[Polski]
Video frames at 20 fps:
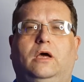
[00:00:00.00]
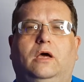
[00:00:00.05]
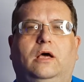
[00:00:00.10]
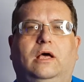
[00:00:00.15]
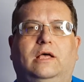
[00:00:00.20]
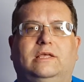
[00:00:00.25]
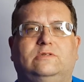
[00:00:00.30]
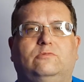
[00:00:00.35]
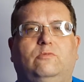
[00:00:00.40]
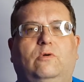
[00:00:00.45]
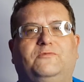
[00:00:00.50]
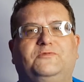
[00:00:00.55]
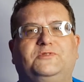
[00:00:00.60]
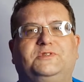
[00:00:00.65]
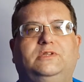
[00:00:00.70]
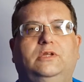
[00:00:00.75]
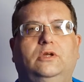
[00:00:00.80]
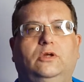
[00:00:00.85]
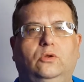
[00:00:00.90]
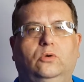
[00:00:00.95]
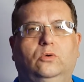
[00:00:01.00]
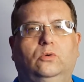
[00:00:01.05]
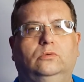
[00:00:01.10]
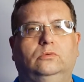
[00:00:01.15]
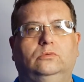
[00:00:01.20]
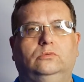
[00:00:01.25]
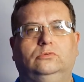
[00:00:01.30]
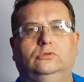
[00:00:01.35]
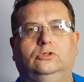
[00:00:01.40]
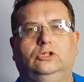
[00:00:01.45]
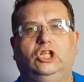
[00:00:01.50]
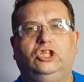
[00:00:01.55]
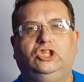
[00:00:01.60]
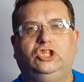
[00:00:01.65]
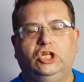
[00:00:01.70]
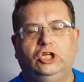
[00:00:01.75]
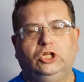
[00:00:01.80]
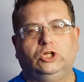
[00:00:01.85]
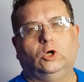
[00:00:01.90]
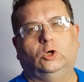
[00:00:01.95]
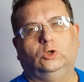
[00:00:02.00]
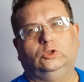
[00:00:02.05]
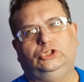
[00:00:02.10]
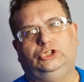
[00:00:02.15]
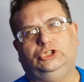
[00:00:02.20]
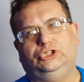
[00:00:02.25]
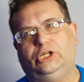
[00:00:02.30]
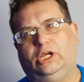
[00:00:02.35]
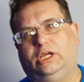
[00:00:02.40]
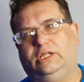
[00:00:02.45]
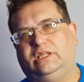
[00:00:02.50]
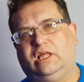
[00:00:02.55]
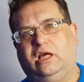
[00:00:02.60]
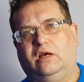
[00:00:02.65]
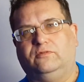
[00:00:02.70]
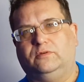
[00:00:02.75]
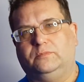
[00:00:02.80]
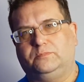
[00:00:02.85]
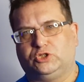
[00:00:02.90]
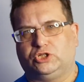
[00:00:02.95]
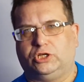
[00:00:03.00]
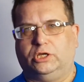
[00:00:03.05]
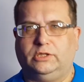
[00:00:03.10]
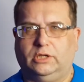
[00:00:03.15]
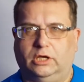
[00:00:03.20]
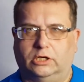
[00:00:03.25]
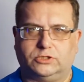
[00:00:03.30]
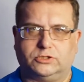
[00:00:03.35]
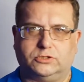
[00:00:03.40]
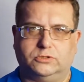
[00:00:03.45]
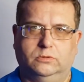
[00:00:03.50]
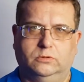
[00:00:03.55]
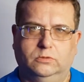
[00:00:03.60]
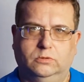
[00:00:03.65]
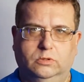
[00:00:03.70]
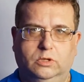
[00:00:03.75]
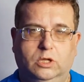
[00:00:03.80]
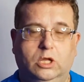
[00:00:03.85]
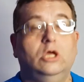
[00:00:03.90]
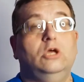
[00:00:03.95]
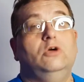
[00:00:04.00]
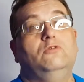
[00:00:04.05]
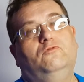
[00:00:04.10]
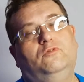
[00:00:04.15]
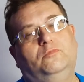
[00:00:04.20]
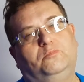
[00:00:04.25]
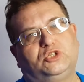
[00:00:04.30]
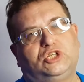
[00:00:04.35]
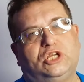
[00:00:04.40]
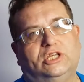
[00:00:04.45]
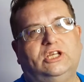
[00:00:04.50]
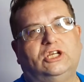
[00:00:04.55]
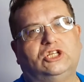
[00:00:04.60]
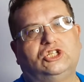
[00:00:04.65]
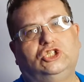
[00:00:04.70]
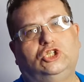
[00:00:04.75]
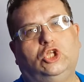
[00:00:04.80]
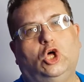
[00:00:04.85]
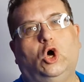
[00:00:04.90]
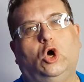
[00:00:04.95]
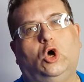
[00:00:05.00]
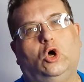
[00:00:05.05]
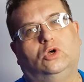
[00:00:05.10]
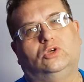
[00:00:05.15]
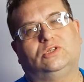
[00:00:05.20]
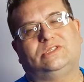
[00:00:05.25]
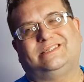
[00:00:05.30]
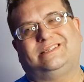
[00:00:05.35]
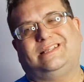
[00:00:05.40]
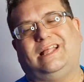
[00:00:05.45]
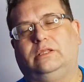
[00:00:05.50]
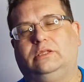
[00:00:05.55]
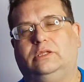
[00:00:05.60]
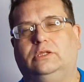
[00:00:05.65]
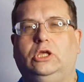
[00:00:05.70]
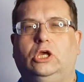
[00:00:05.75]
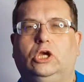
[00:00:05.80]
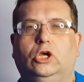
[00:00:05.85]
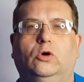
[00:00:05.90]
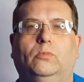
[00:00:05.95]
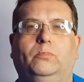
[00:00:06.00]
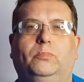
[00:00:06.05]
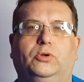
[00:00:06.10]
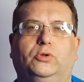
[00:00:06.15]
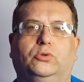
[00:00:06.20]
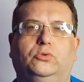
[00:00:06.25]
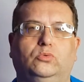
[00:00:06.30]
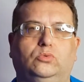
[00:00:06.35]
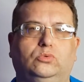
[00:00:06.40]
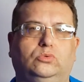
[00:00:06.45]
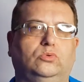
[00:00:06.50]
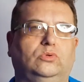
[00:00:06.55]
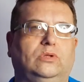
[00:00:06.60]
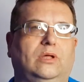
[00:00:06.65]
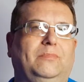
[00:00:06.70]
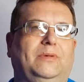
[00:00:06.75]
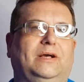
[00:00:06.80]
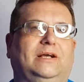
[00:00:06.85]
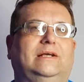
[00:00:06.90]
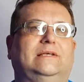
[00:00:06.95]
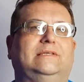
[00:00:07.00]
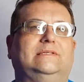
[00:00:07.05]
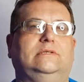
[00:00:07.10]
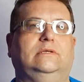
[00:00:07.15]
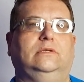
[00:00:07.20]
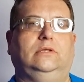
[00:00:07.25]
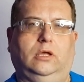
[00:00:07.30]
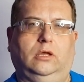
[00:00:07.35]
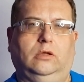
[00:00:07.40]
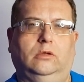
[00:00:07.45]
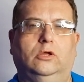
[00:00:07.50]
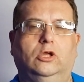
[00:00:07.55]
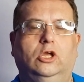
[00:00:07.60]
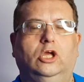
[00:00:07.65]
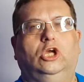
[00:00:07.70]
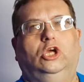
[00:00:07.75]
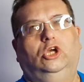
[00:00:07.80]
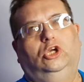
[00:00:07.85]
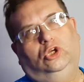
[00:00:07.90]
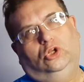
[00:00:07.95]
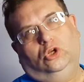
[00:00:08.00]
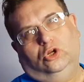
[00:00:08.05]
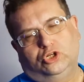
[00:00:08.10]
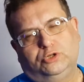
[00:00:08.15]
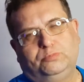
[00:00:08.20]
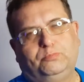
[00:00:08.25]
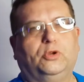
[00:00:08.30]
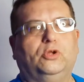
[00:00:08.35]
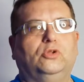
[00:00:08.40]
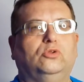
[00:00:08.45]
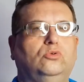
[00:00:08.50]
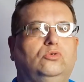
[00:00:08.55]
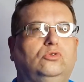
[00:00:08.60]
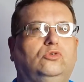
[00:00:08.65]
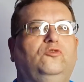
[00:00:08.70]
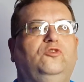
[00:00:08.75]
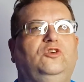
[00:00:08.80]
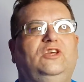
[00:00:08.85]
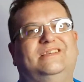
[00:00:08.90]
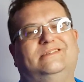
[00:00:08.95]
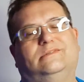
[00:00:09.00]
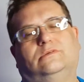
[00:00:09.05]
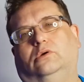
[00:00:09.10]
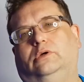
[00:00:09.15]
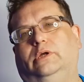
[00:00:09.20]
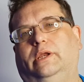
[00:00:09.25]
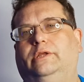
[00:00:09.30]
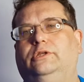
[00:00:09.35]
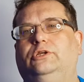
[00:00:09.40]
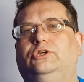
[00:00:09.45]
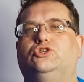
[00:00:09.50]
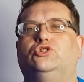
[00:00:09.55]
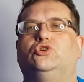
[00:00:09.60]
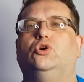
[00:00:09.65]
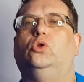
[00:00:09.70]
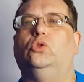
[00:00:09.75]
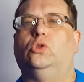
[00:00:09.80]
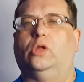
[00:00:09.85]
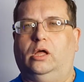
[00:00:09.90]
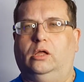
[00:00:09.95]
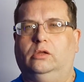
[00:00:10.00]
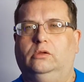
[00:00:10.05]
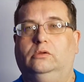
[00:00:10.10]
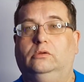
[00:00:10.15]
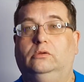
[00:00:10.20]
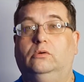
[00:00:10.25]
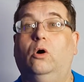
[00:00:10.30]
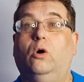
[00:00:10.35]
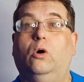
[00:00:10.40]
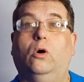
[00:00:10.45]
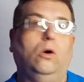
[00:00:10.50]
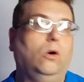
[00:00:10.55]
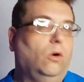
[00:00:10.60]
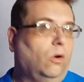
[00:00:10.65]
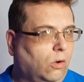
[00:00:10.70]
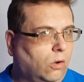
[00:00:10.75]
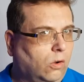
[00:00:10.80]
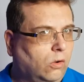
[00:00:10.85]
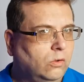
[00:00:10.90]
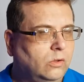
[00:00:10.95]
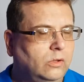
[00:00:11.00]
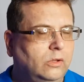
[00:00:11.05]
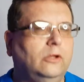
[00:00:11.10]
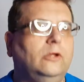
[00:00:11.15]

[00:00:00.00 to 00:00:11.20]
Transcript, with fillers: hasła w stylu tylko dzisiaj ta wyprzedaż. Wyprzedaż do ostatniego produktu na magazynie. Ilość produktów jest ograniczona. Oho,